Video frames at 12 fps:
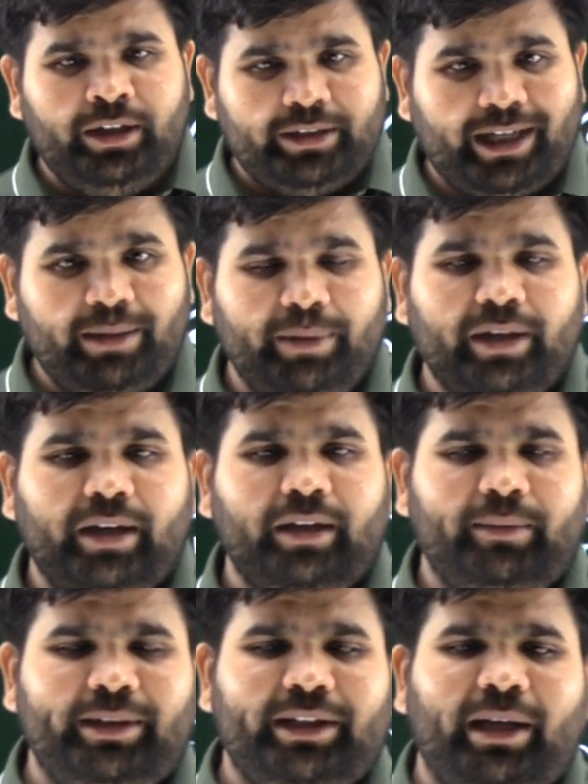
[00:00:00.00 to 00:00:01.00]
टाइपिंग का
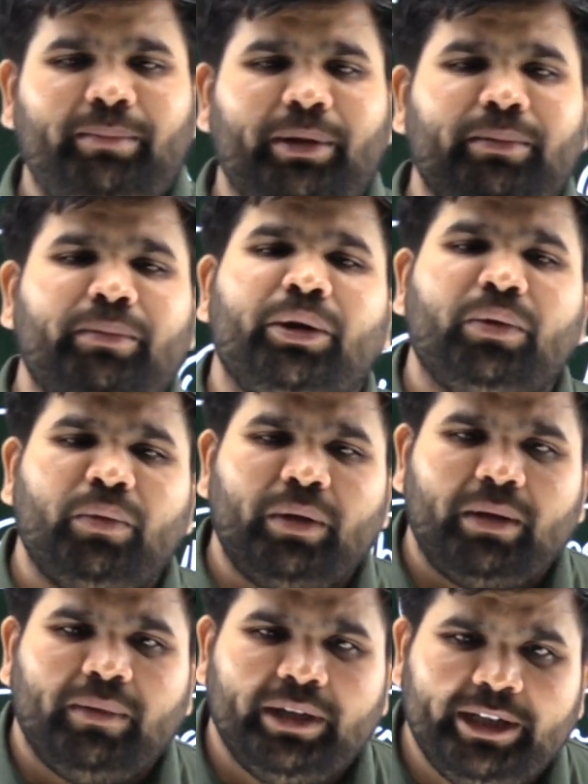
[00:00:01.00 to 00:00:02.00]
भाई टाइपिंग भी मेरे को
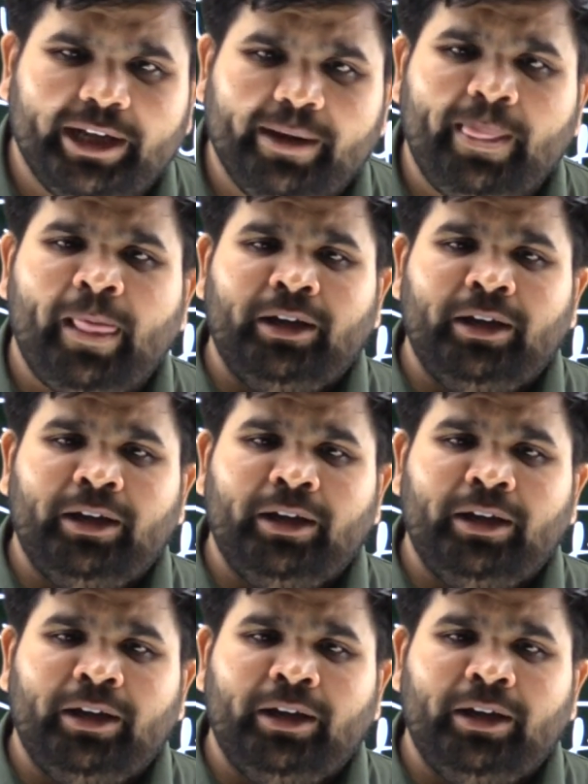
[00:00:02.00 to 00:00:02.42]
करवानी है